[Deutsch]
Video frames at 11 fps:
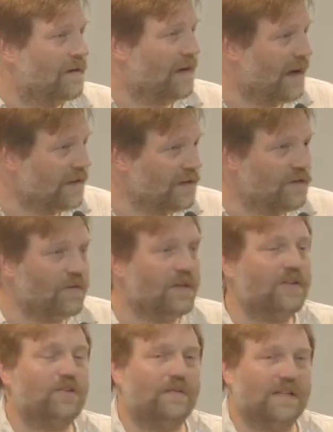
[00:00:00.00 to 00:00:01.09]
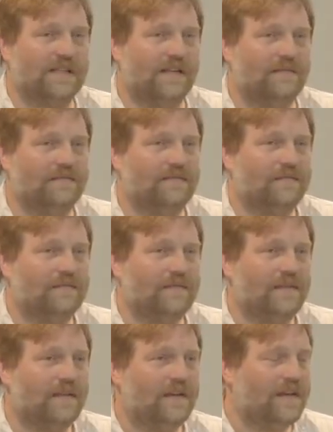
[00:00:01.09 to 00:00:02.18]
Gerade junge Geschwister,
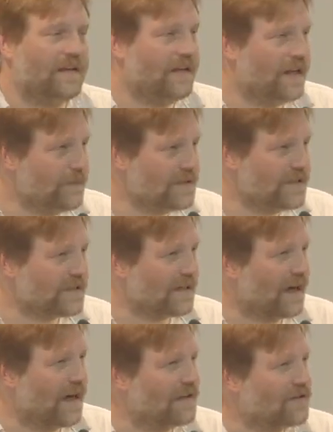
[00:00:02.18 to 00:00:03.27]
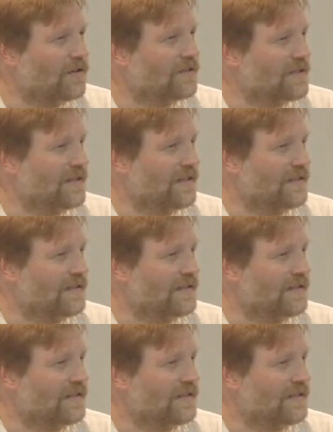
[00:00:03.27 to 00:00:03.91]
nehmt diesen Rat Gottes an.